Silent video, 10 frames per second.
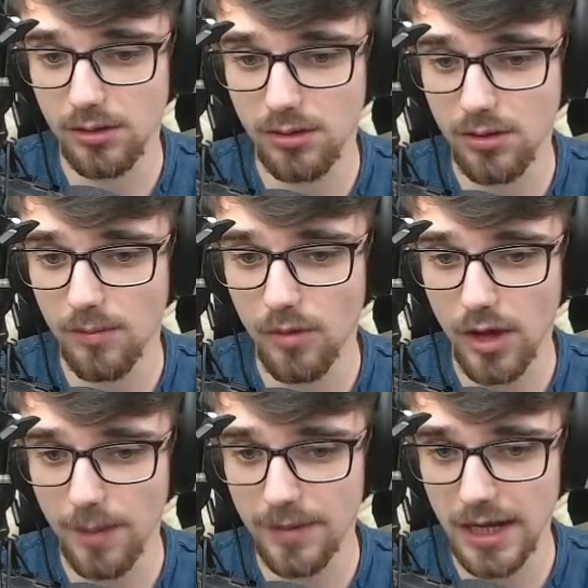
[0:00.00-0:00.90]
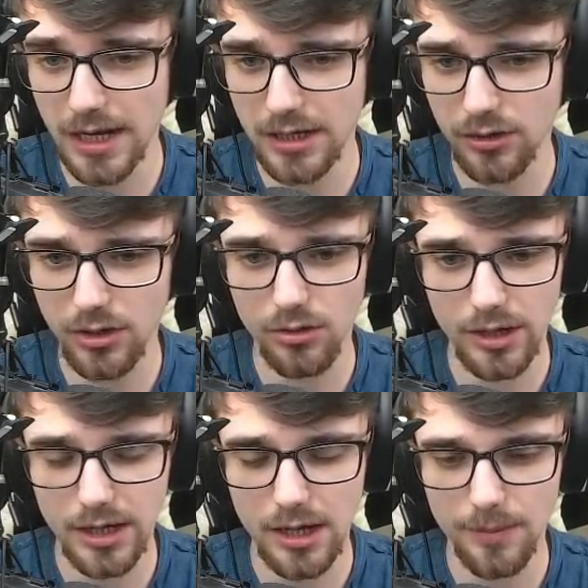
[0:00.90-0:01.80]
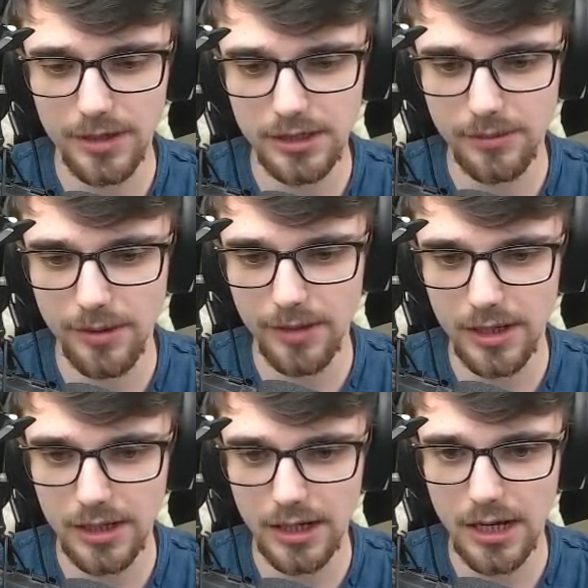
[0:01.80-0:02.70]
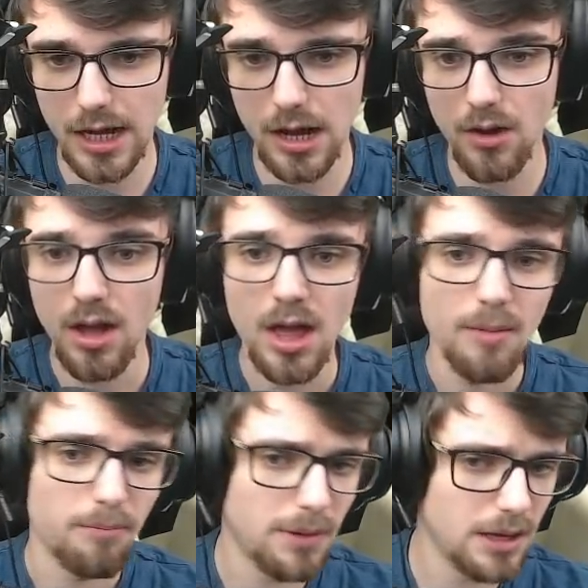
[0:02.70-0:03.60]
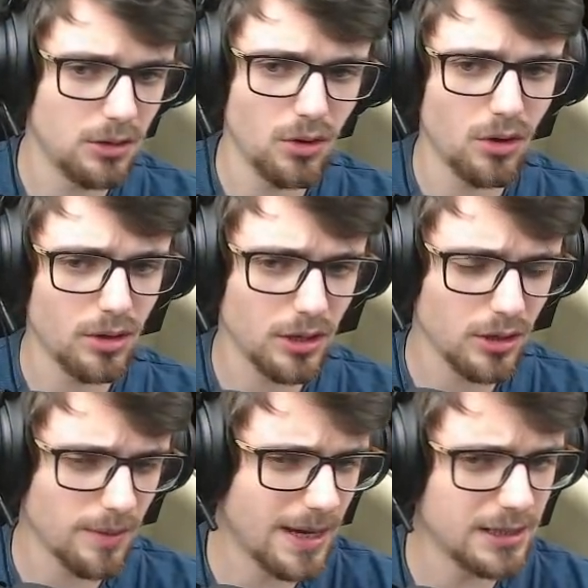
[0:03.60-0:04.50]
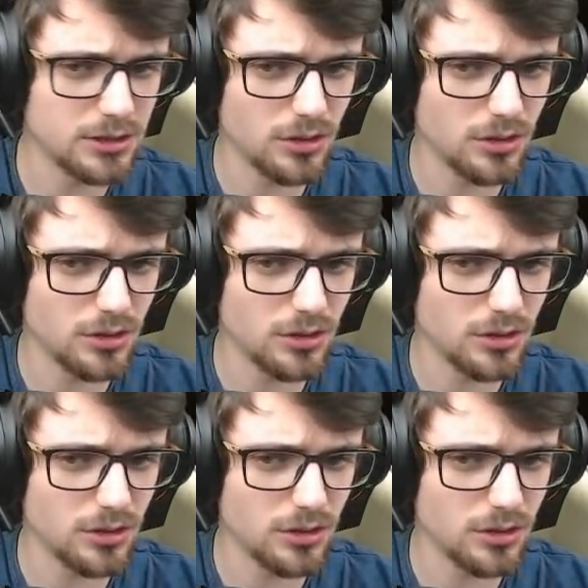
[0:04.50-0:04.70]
Como Camila, creo que juré que Camila también lo habían regalado. luego creo que Valente o